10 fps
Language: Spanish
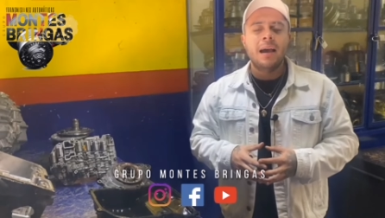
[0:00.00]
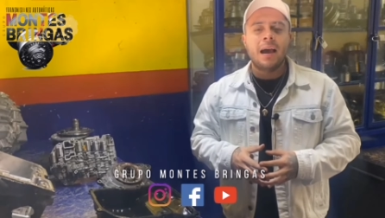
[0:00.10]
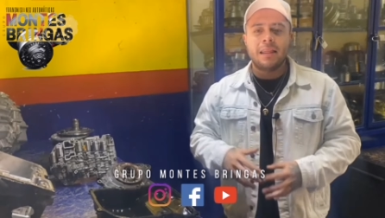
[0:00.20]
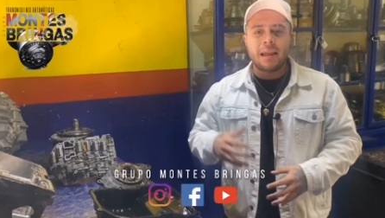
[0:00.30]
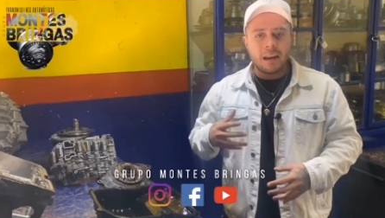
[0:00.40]

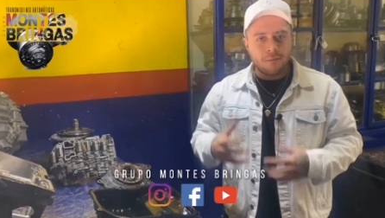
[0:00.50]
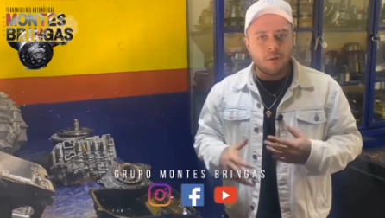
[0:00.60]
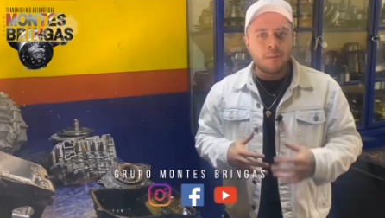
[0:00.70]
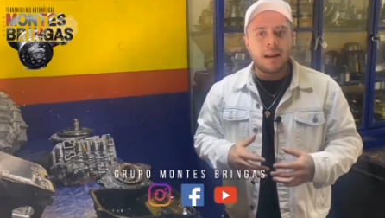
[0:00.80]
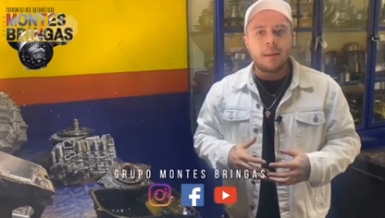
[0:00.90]
darle
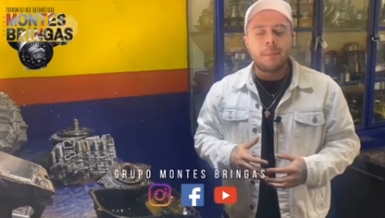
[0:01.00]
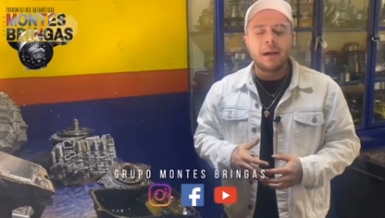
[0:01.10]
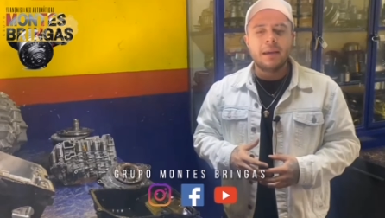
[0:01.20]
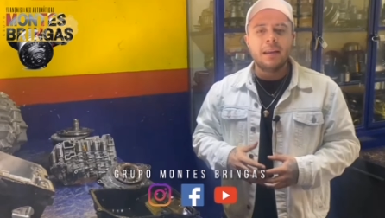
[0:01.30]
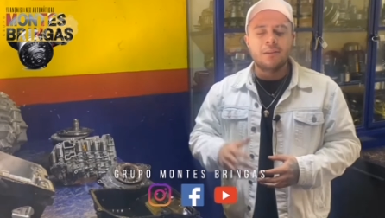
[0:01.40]
forma a la
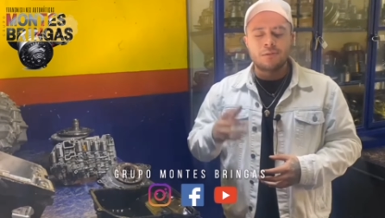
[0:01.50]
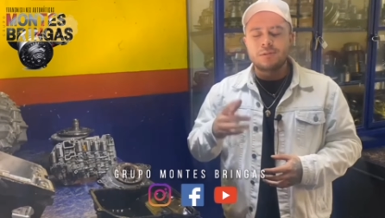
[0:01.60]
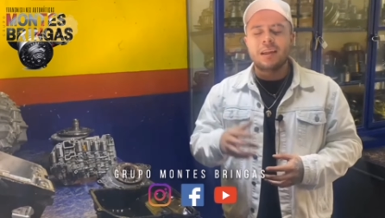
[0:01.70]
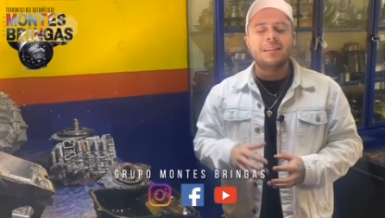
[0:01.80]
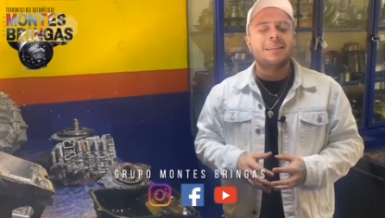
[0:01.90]
página y nos
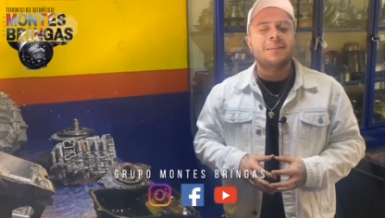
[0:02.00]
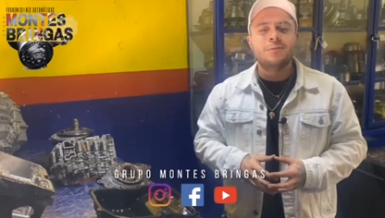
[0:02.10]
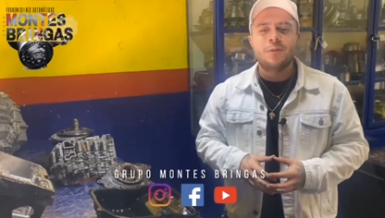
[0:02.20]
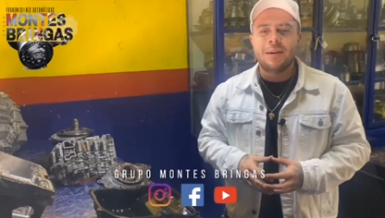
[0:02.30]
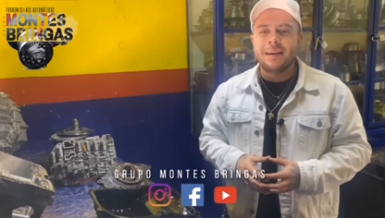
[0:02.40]
gustaría tenerlos por